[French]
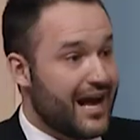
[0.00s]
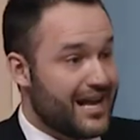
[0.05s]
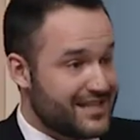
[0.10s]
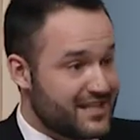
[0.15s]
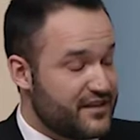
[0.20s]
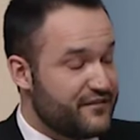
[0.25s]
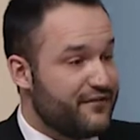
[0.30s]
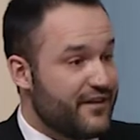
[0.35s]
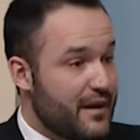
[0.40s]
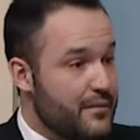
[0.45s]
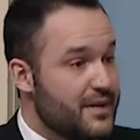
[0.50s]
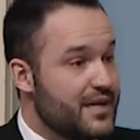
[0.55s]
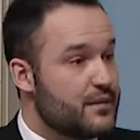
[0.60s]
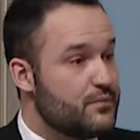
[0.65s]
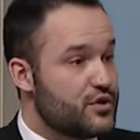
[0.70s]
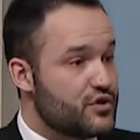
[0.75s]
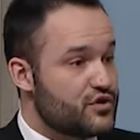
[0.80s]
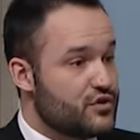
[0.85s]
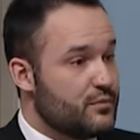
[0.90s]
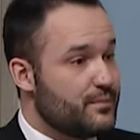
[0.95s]
à ces familles,
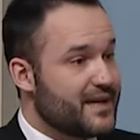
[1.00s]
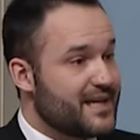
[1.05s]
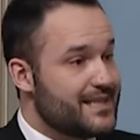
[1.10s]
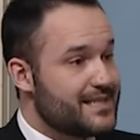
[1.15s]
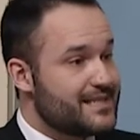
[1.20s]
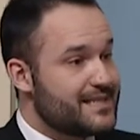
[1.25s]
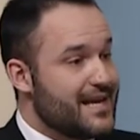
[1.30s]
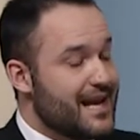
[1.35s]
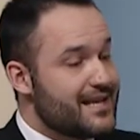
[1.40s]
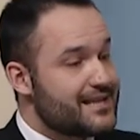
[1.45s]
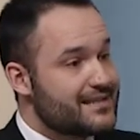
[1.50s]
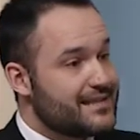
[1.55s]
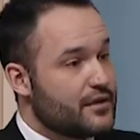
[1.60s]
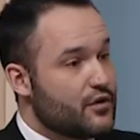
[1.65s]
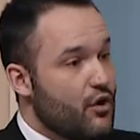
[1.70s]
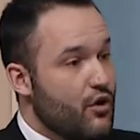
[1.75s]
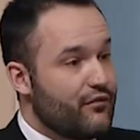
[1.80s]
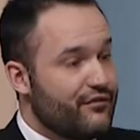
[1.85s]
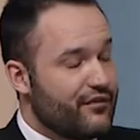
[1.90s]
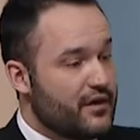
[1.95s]
Monsieur le Président, c'est
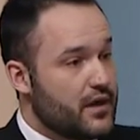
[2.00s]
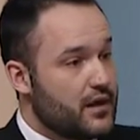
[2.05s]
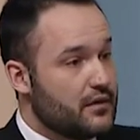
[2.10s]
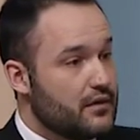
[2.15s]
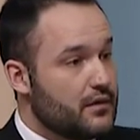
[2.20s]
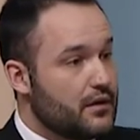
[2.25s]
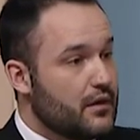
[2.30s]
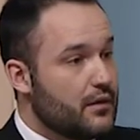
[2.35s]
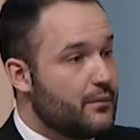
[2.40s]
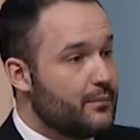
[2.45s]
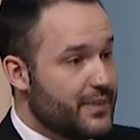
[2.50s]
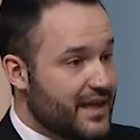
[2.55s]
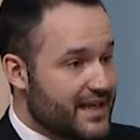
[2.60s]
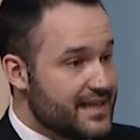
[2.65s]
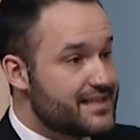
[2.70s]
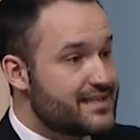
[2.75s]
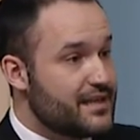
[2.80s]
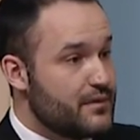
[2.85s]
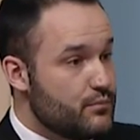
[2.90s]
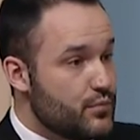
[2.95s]
qu'on va
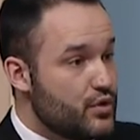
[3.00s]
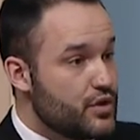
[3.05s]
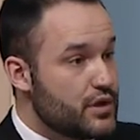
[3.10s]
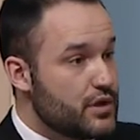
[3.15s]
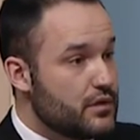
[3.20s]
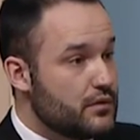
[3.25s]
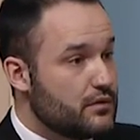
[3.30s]
briser le moule,